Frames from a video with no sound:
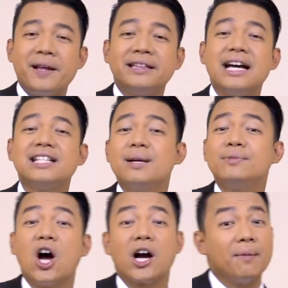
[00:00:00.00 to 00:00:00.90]
รินเตอร์เชื่อม
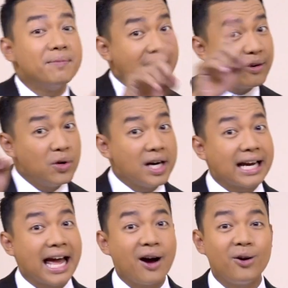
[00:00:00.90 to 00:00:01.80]
ต่อกับเน็ตเวิร์ก
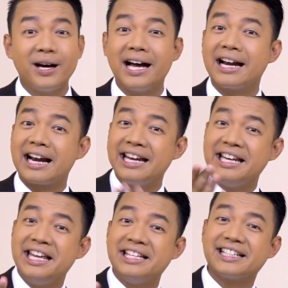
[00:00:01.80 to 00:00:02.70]
แล้ว อะไร
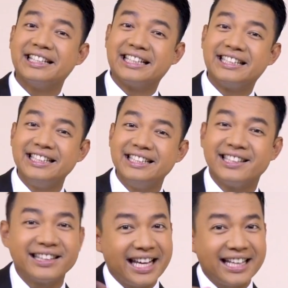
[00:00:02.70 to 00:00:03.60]
ดีๆ จะเกิดขึ้น
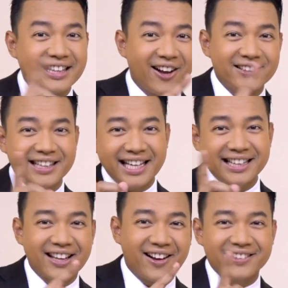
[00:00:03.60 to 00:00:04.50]
ติ๊กตอกติ๊ก
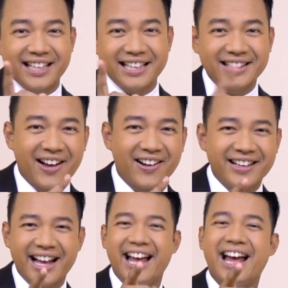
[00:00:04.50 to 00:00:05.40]
ตอกติ๊กตอก
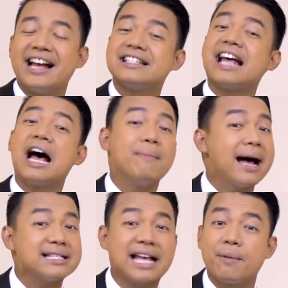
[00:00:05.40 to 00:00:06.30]
น่าสา
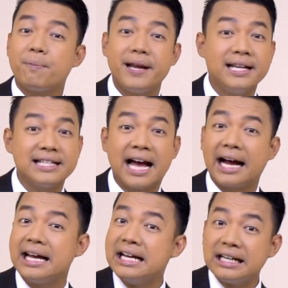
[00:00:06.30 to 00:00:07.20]
มารถสั่งปรินจาก
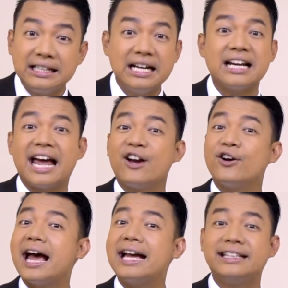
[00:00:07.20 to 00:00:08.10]
เครื่องไหนก็
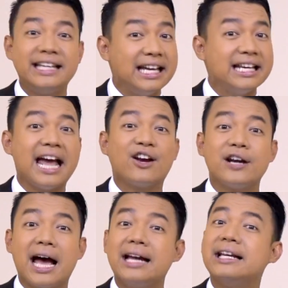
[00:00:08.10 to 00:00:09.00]
ได้ที่ใดก็
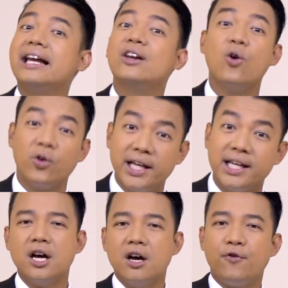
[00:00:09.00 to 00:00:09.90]
ได้ในโลก
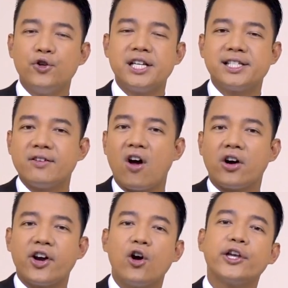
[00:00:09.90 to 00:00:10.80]
นี้ฟูจิซีร็อ
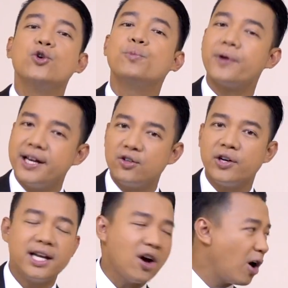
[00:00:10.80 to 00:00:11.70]
กด็อกคิวปรินตัว
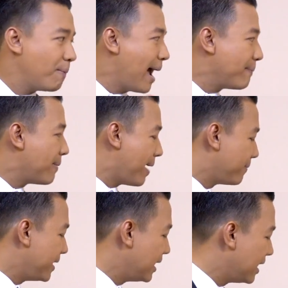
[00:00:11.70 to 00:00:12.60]
นี้ออกแบบมาแบบ
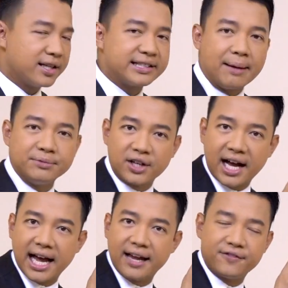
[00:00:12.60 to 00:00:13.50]
นี้เลยตั้มไดร
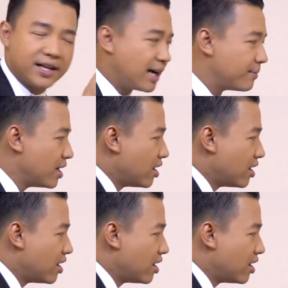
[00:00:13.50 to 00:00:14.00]
ฟ์นะครับ